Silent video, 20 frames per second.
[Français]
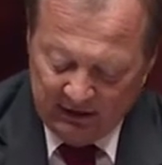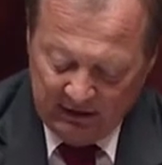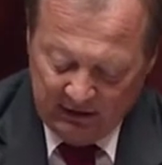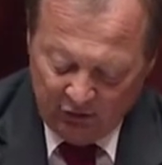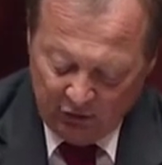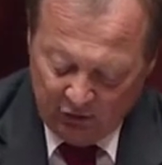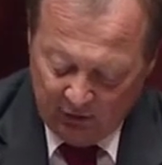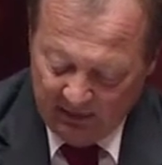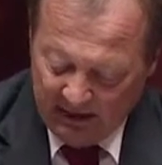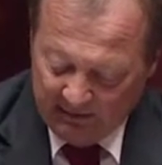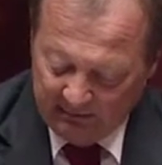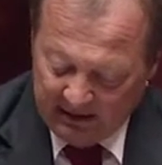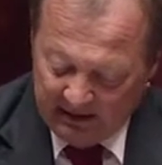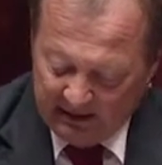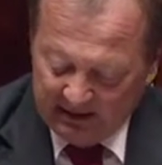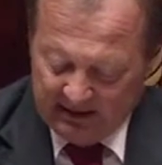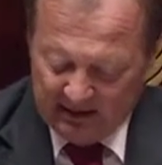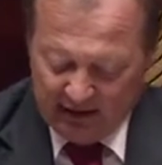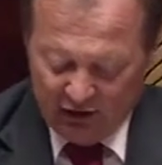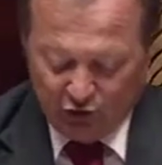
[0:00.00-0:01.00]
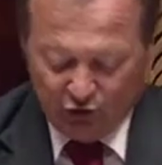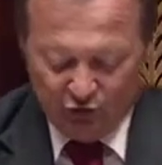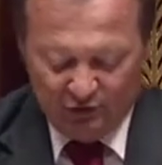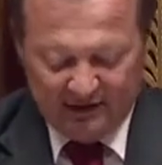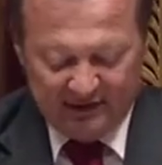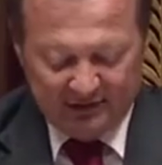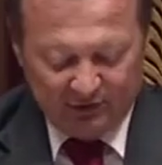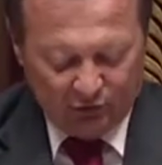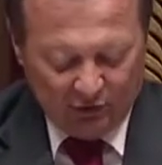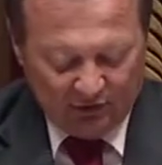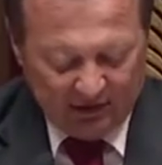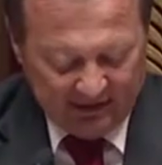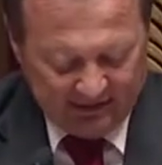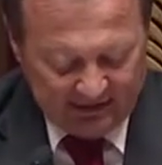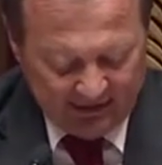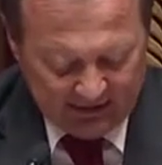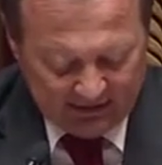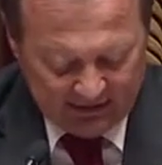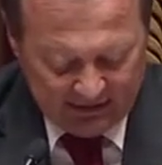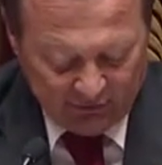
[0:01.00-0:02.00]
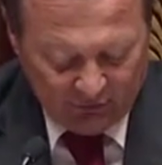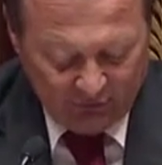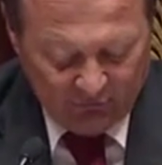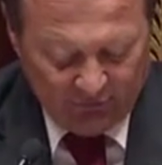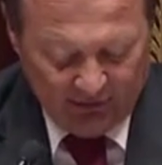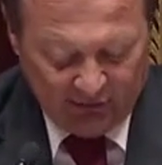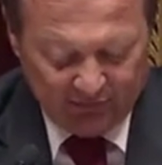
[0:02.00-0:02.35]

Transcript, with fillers: De même, il est judicieux d'interdire de faire